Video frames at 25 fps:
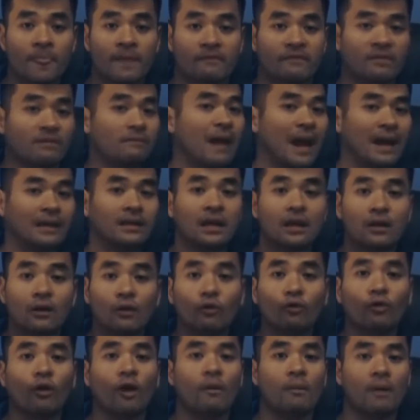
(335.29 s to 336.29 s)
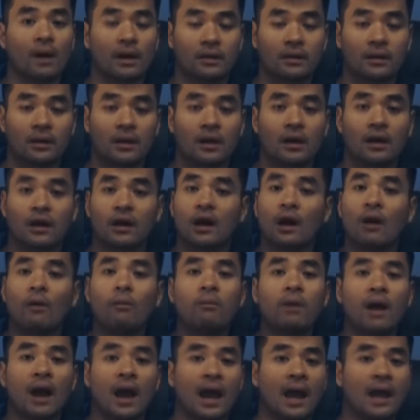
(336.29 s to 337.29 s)
và bản thân của Robert
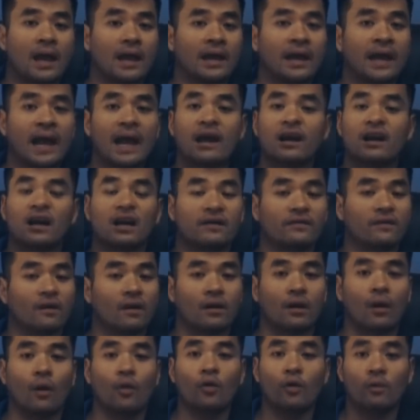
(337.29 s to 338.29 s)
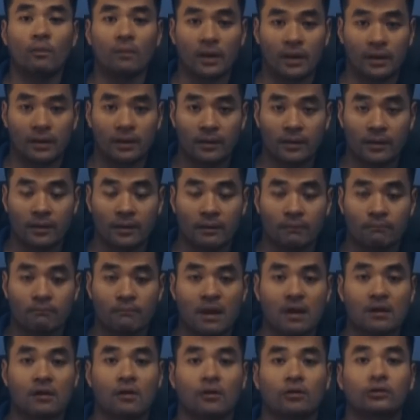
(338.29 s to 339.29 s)
không hề ghét người vợ cũ của mình
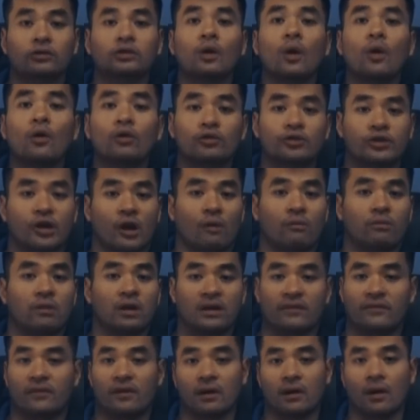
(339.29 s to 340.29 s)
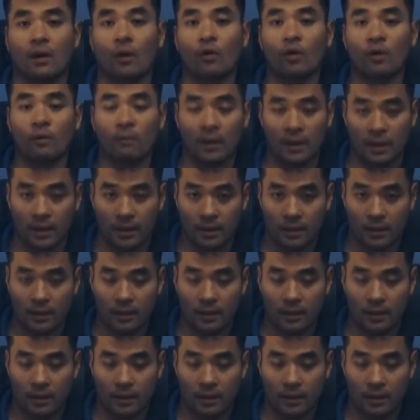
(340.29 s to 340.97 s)
mà còn tôn trọng người vợ cũ của mình